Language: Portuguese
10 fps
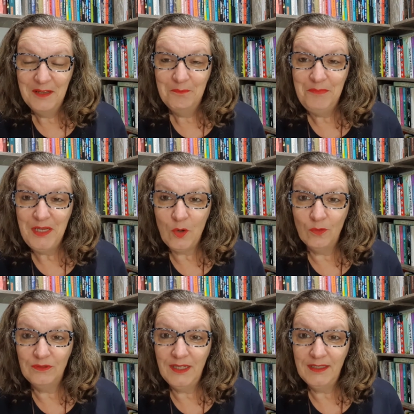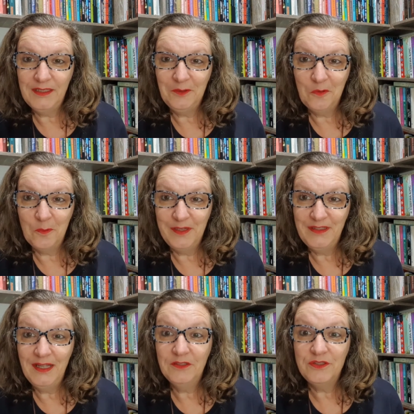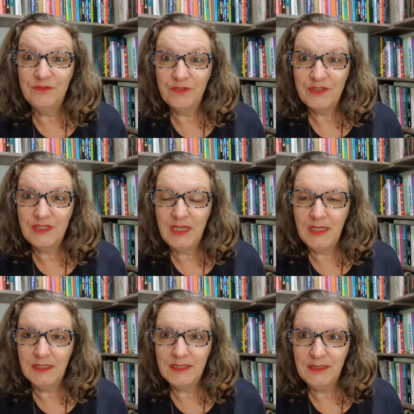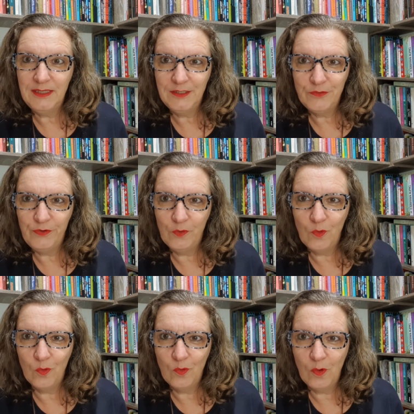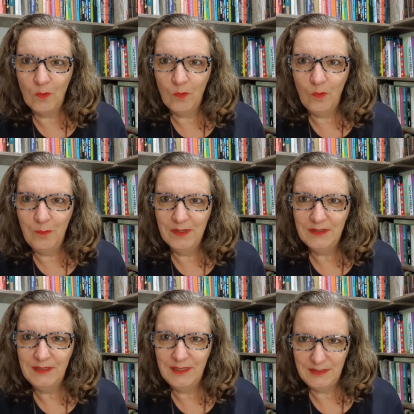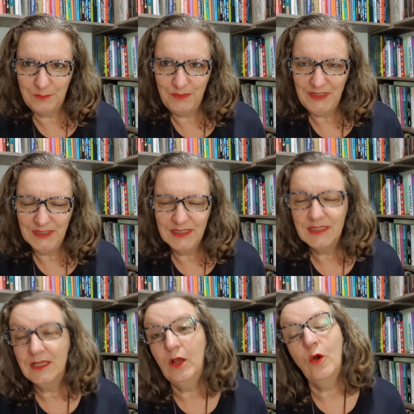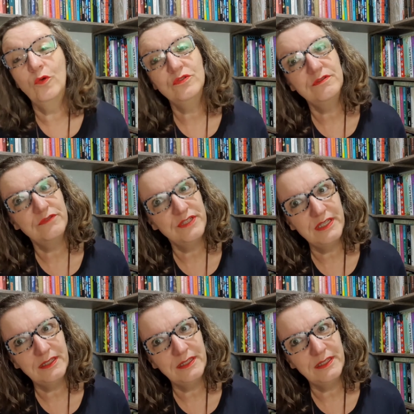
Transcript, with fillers: me contar aqui no comentário se você se identificou com alguma das minhas ou se você